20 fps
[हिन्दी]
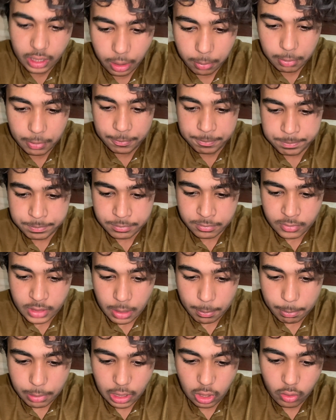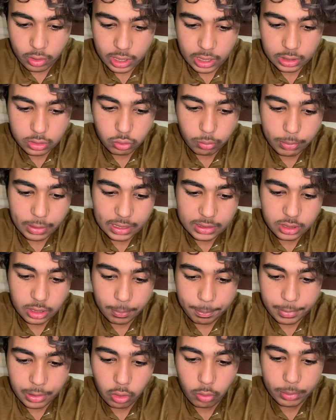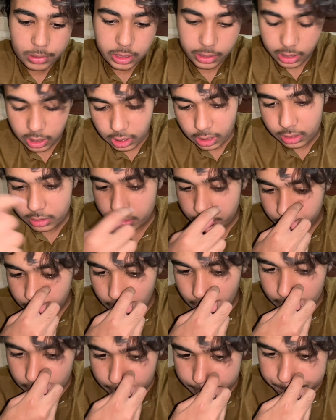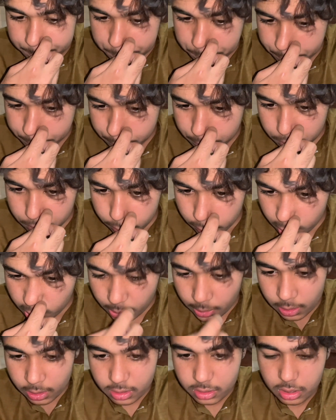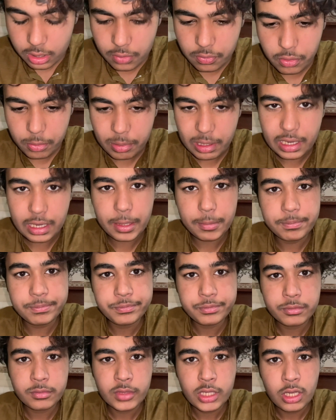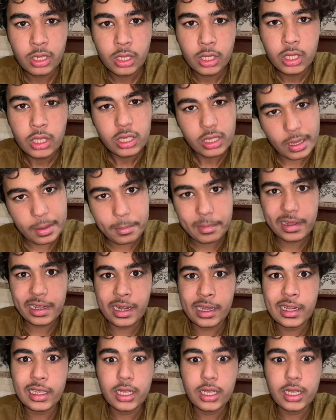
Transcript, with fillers: है अब पुलाव ही खाता हूँ बाहर से अब पुलाव पता नहीं कहाँ से मिलना था फिर मैंने कई बिरयानी